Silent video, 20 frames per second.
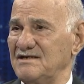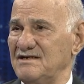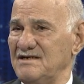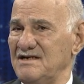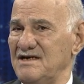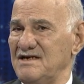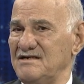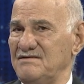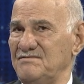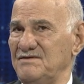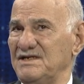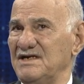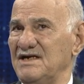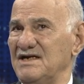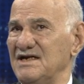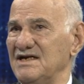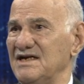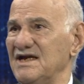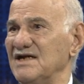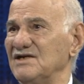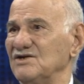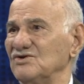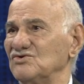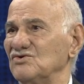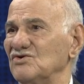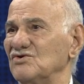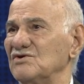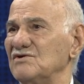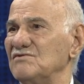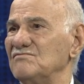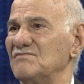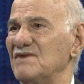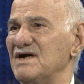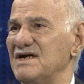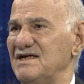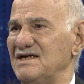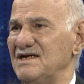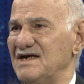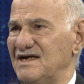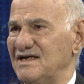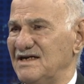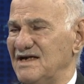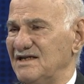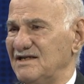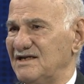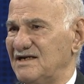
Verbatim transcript: يعني بدل ان نطلق المي لاغراض